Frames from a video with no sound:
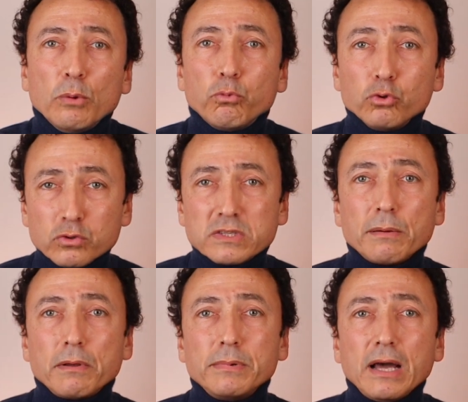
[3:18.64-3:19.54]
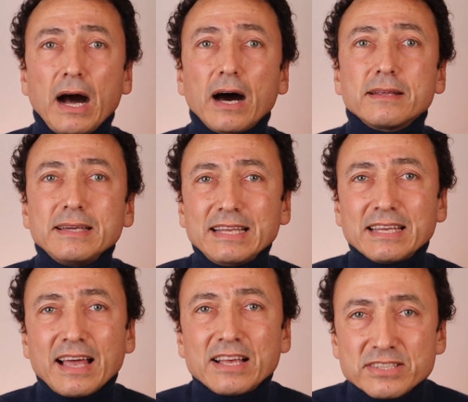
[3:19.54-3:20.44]
Bunun sebebi ağrıyı
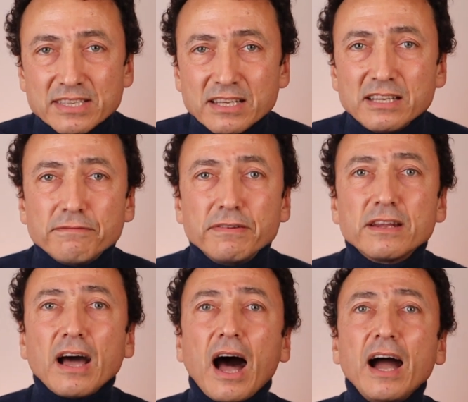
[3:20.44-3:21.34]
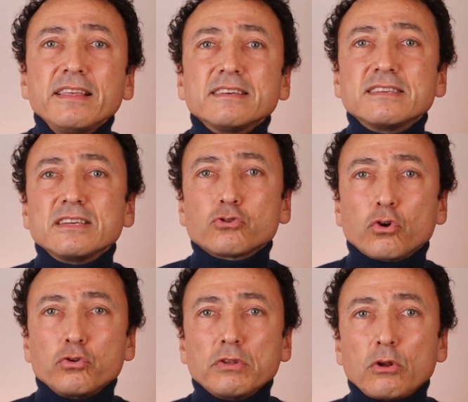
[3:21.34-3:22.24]
ileten sinir lifleri aynı sinir
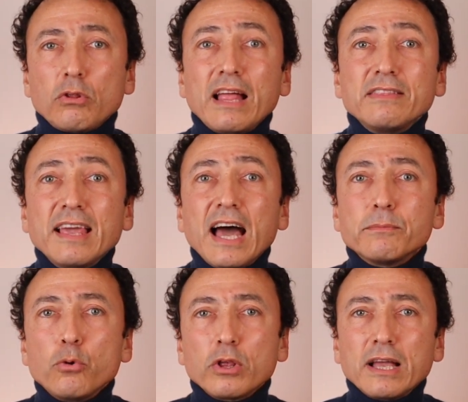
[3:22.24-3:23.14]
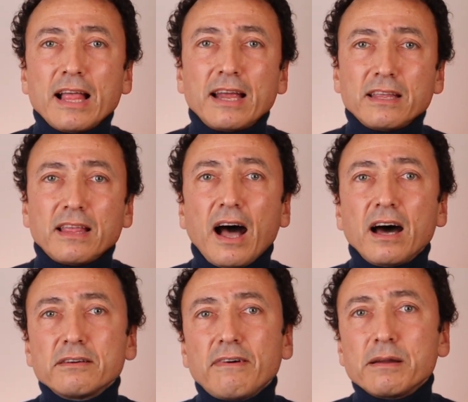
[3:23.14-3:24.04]
kökünden olan diğer bölgelerde de
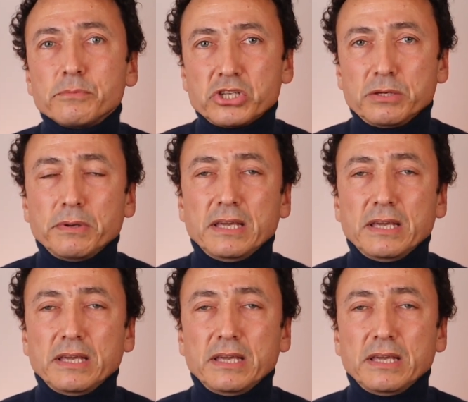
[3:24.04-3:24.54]
ağrı varmış gibi